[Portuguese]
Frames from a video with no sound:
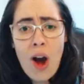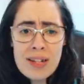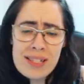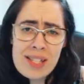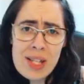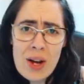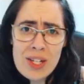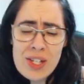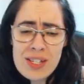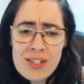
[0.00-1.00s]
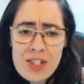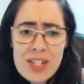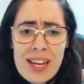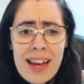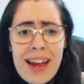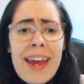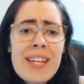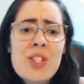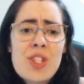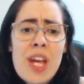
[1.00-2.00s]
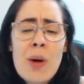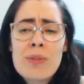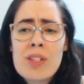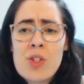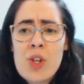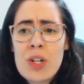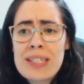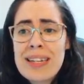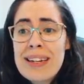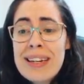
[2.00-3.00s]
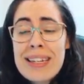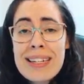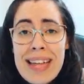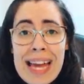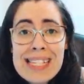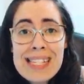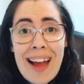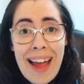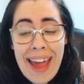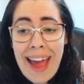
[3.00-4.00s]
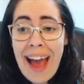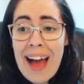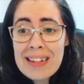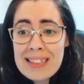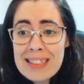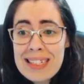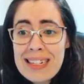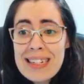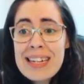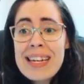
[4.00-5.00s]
Olhem só, gente! Este é o TJ e esta é a Ana.